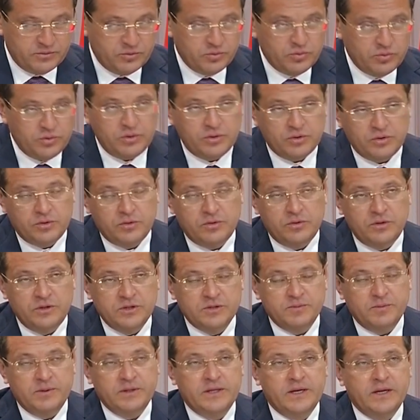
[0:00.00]
Ну и
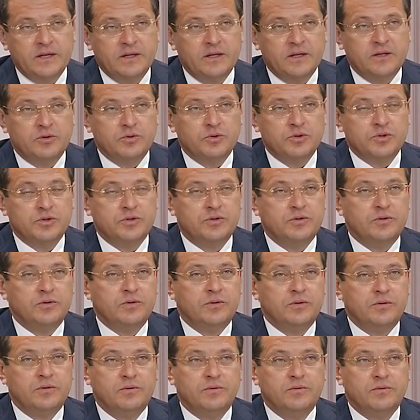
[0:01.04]
несмотря на то,
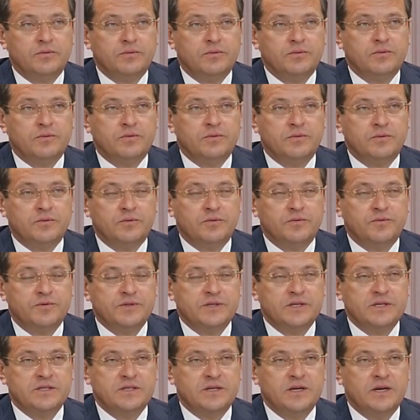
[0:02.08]
что э,
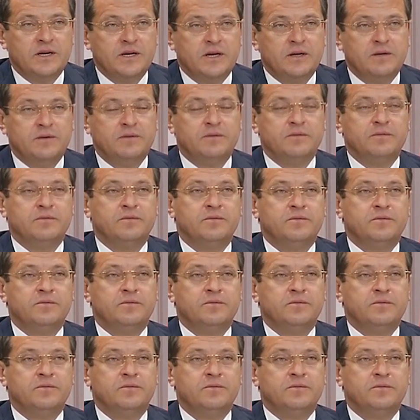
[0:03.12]
все за